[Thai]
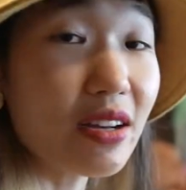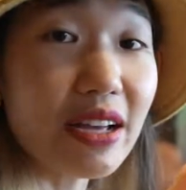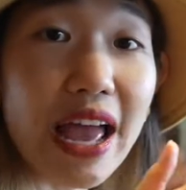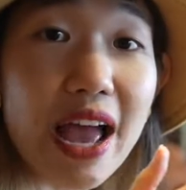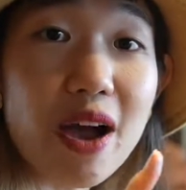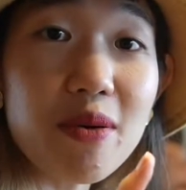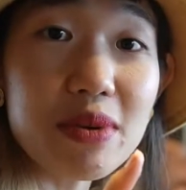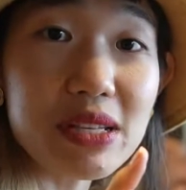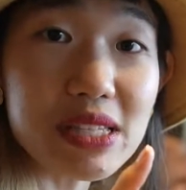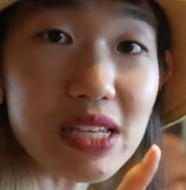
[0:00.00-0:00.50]
คือแก้
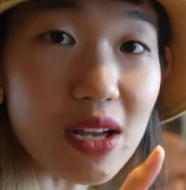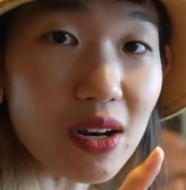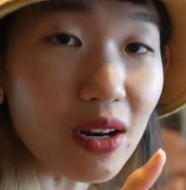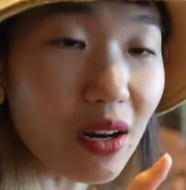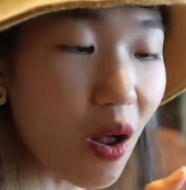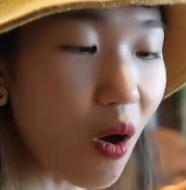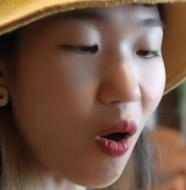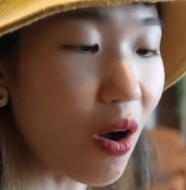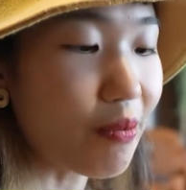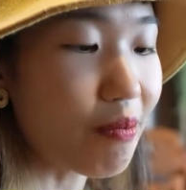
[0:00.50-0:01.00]
วมันจะ
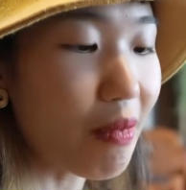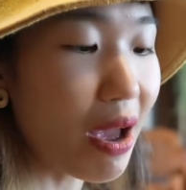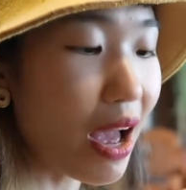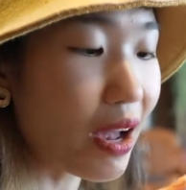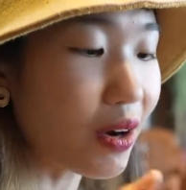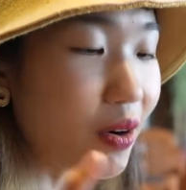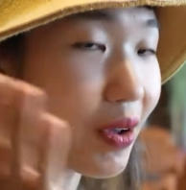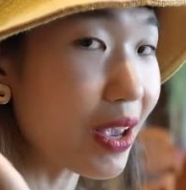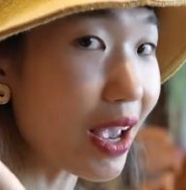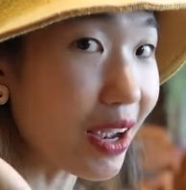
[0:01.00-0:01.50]
ร้อนมาก
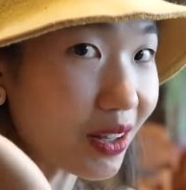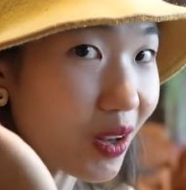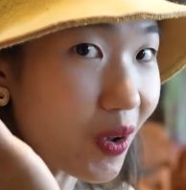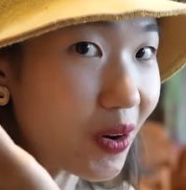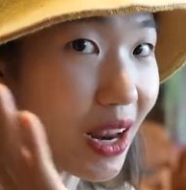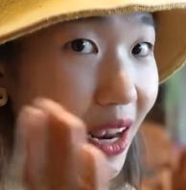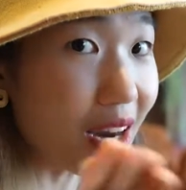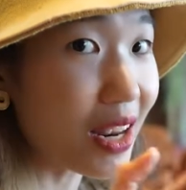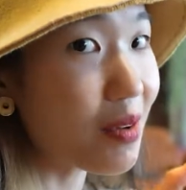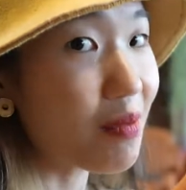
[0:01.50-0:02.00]
เนาะอย่างตอน
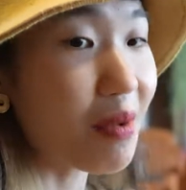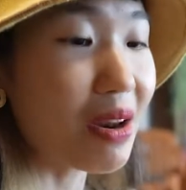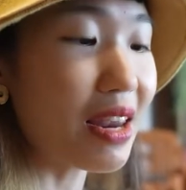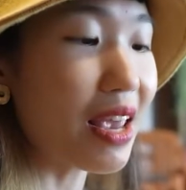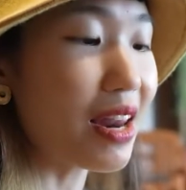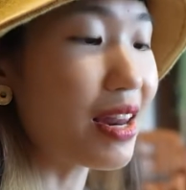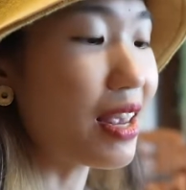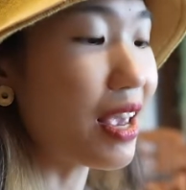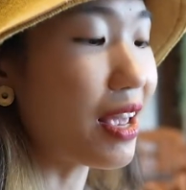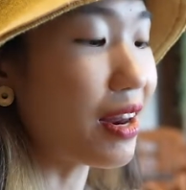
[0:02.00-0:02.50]
นี้ที่มัน
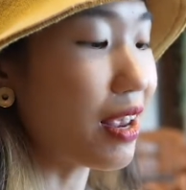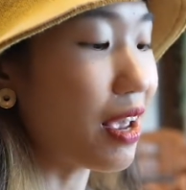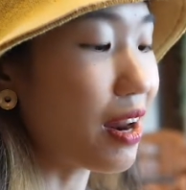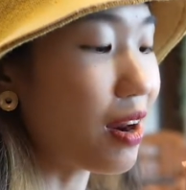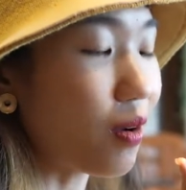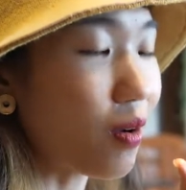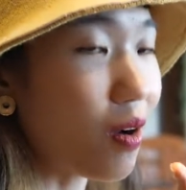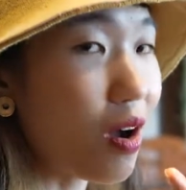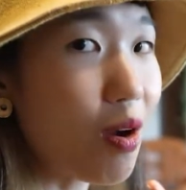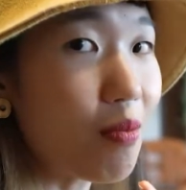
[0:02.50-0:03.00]
เย็นๆเนี่ย
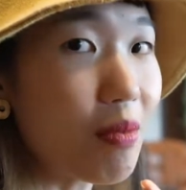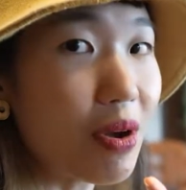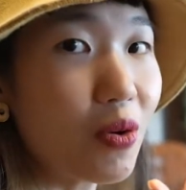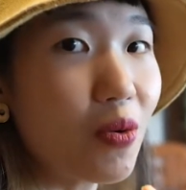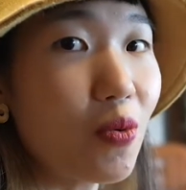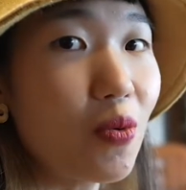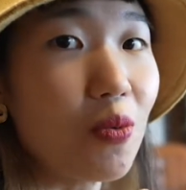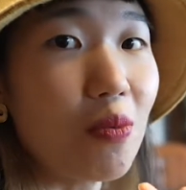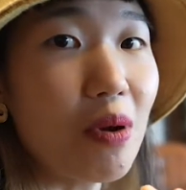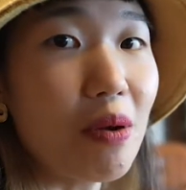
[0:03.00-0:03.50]
แล้วก็เอามา
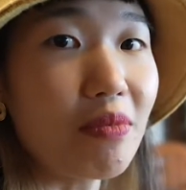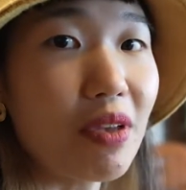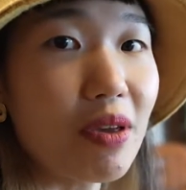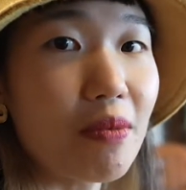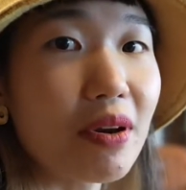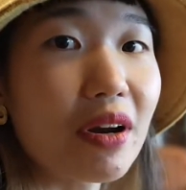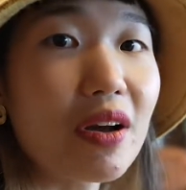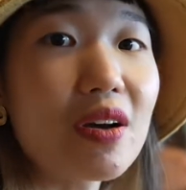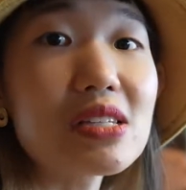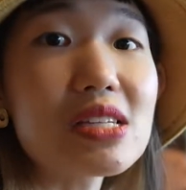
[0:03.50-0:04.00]
ถูแบบนี้
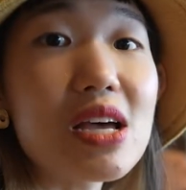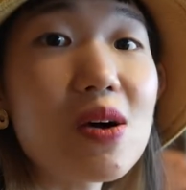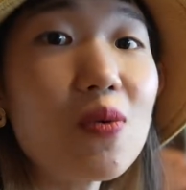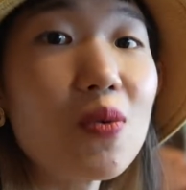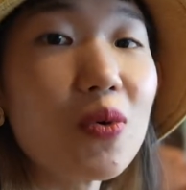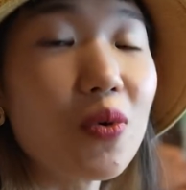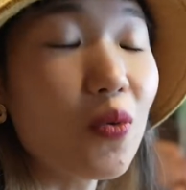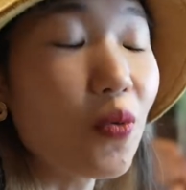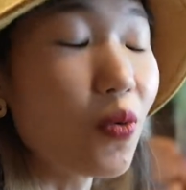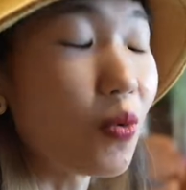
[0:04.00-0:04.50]
มันก็จะ
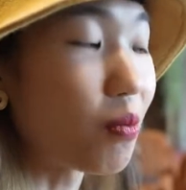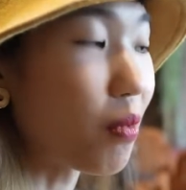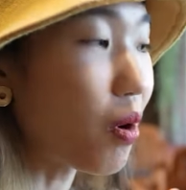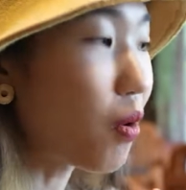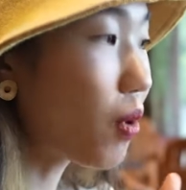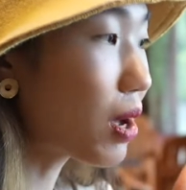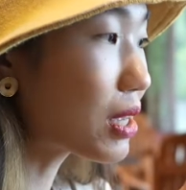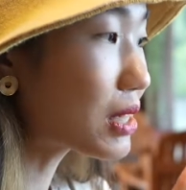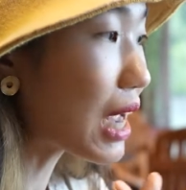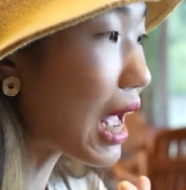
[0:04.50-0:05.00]
อุ่นๆเพราะ
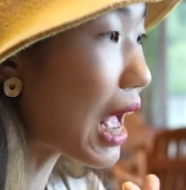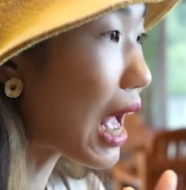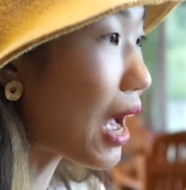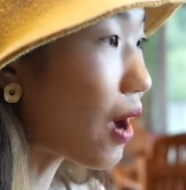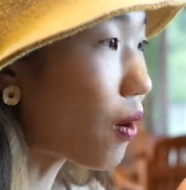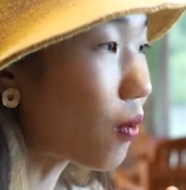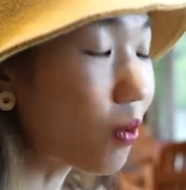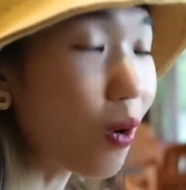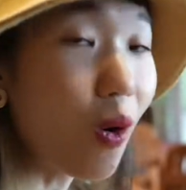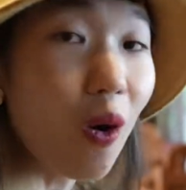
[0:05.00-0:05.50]
ว่าชา
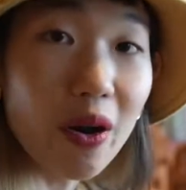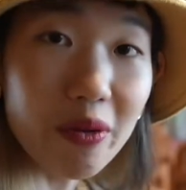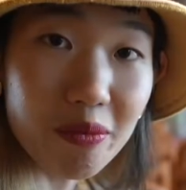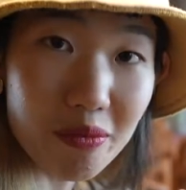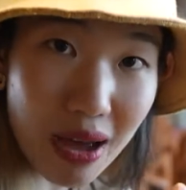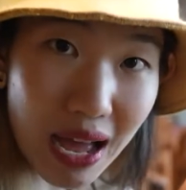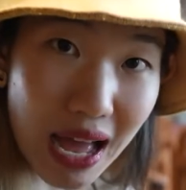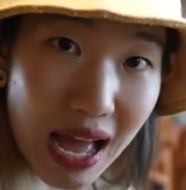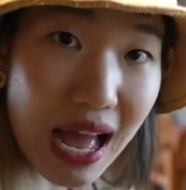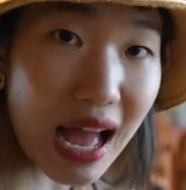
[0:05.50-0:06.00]
เขาร้อน
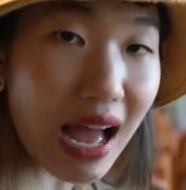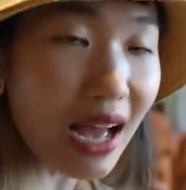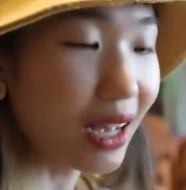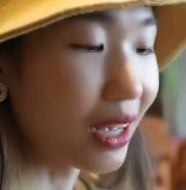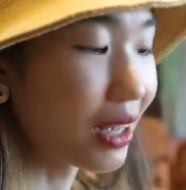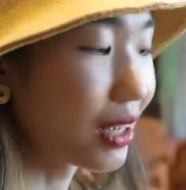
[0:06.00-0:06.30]
มาก